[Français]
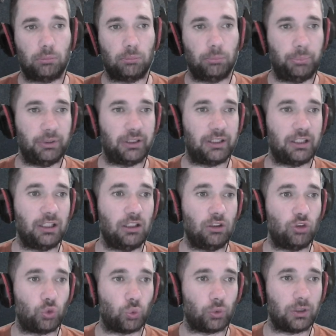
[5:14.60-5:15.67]
Becky
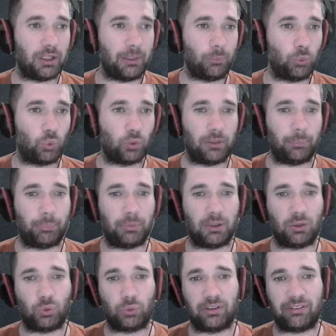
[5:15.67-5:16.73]
Lynch qu'on aime ou qu'on n'aime
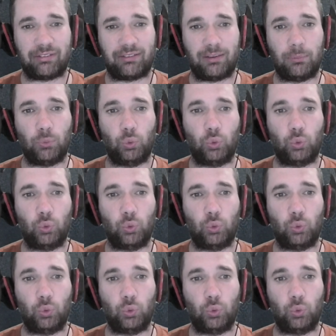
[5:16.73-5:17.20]
pas, qu'on estime